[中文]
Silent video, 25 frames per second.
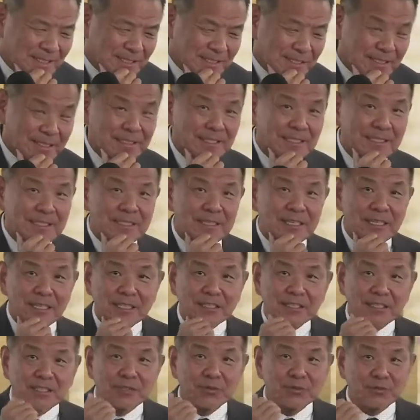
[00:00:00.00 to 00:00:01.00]
嗯，但
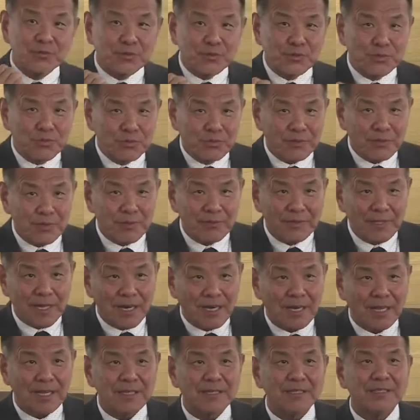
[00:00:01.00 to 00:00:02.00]
是救赎从哪
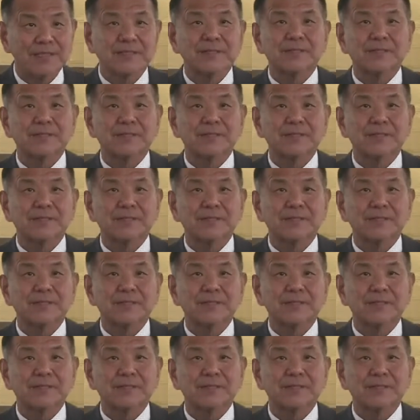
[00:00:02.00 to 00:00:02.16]
儿来的？